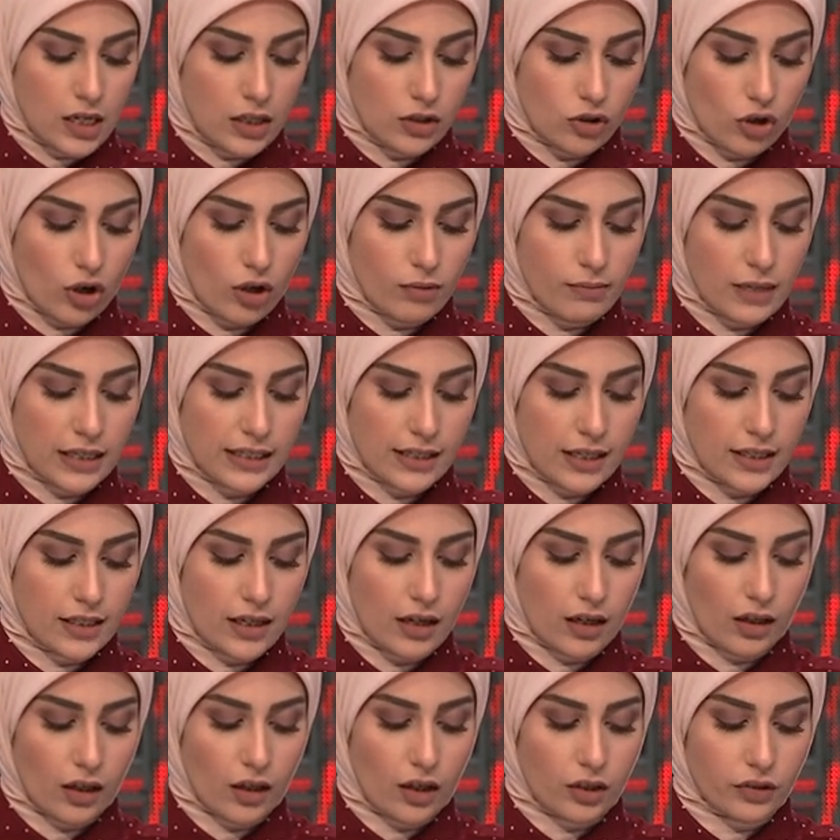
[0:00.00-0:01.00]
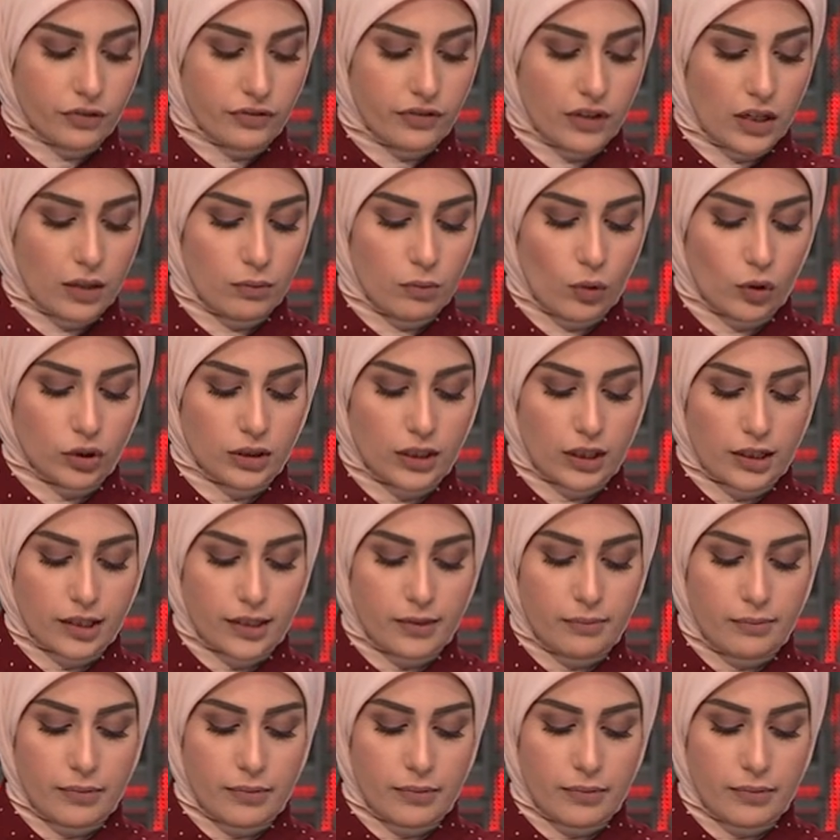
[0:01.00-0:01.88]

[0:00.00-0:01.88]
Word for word: تهمتي الخطف المقترن